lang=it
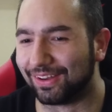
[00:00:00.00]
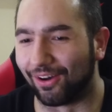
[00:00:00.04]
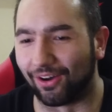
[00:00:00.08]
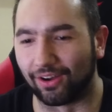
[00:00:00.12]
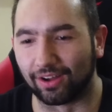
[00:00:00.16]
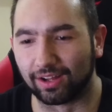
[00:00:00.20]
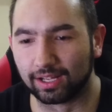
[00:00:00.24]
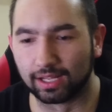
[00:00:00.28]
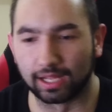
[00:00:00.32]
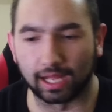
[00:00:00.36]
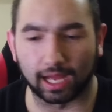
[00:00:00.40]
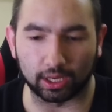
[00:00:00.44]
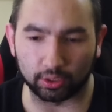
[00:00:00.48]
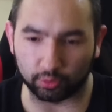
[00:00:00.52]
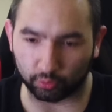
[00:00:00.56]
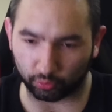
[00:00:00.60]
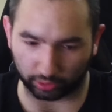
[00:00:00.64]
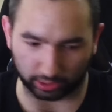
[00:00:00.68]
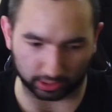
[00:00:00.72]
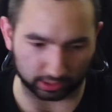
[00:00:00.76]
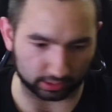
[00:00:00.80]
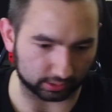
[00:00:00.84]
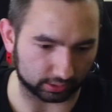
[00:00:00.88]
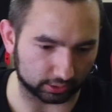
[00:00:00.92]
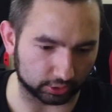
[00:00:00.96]
No.
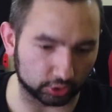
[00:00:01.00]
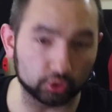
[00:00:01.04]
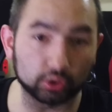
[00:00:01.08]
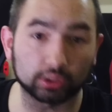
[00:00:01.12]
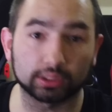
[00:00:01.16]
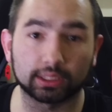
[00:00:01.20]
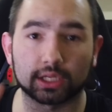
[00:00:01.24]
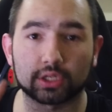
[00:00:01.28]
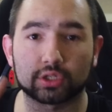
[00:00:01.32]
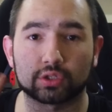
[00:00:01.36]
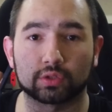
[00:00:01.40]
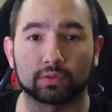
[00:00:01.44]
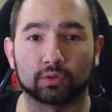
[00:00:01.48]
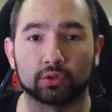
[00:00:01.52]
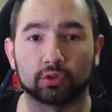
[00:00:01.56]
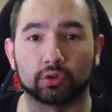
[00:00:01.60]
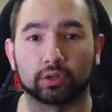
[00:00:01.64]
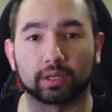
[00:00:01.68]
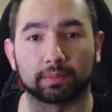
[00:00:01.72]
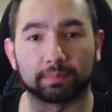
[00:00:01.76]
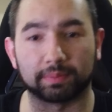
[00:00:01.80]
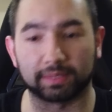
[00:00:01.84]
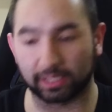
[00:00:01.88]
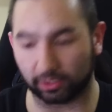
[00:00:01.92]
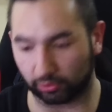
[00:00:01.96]
Allora, io adesso voglio
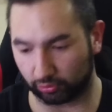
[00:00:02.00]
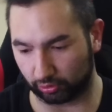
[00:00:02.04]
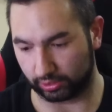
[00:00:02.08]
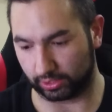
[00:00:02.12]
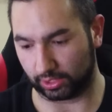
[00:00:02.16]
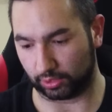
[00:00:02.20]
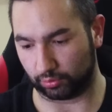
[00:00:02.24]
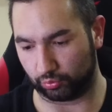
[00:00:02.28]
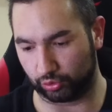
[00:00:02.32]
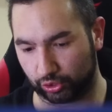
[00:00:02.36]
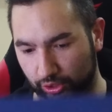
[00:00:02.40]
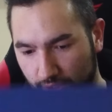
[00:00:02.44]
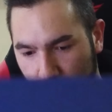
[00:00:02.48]
capire cosa sta